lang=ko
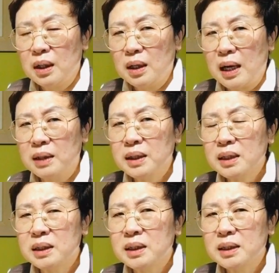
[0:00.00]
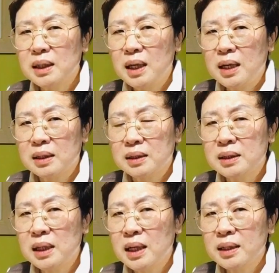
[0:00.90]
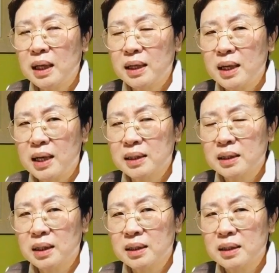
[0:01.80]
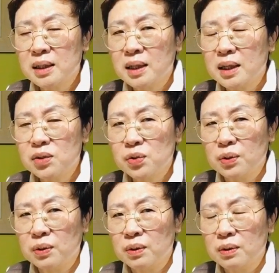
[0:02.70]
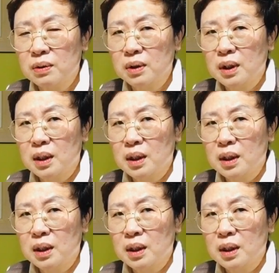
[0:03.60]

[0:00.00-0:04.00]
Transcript: 아니 나 진짜 이상한 나라야 이렇게 생각할수록